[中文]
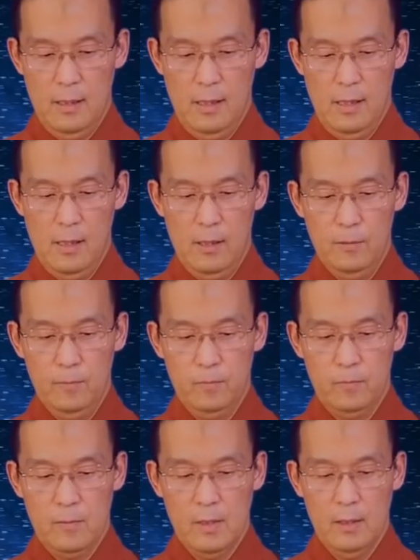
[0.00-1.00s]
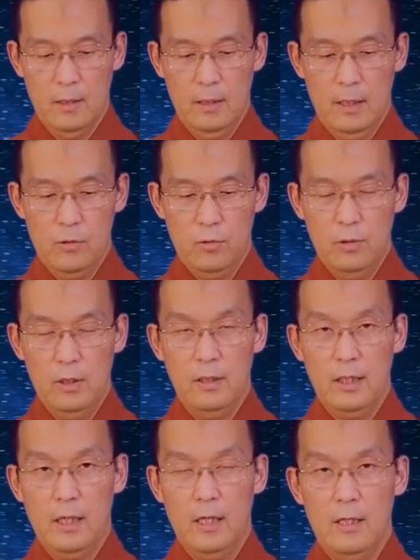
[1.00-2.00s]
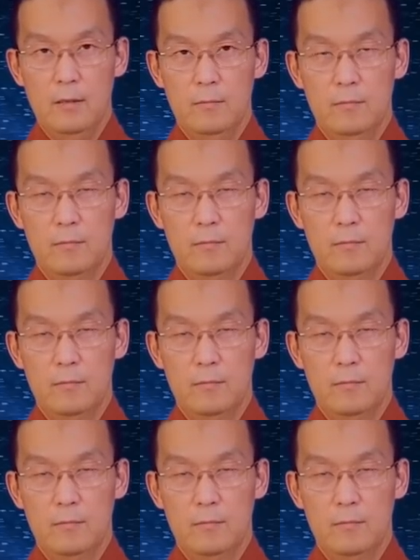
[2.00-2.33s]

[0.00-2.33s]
好，然后注意哦，刚刚